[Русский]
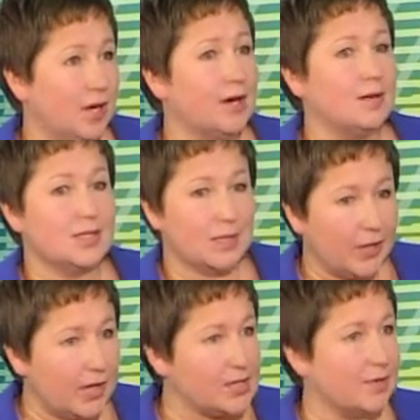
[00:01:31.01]
Да,
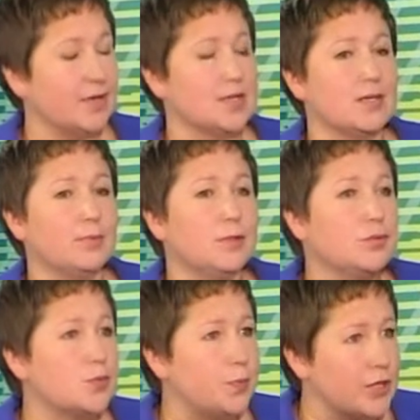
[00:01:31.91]
самореализоваться, быть
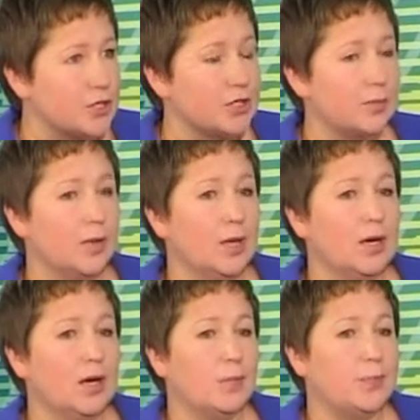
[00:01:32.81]
успешным,
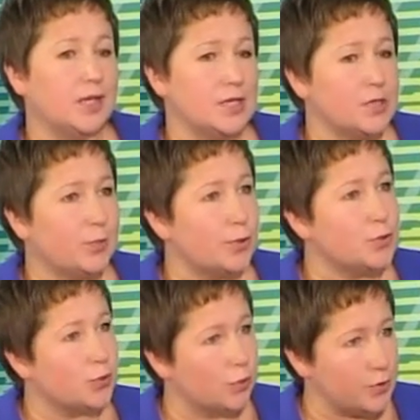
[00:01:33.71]
э, приносить
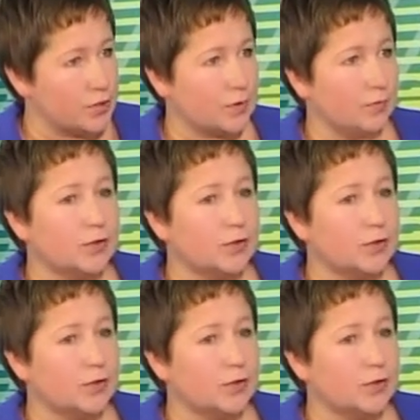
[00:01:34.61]
пользу обществу.